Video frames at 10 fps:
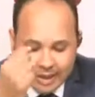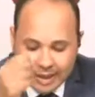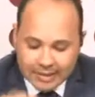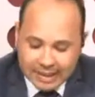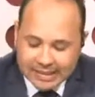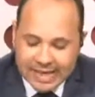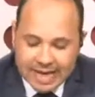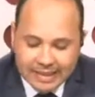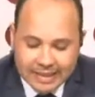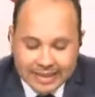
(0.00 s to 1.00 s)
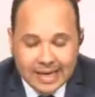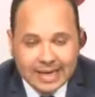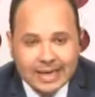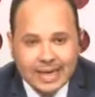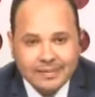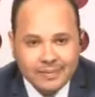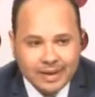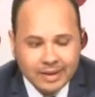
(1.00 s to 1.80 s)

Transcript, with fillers: التغذية عندنا هي أنواع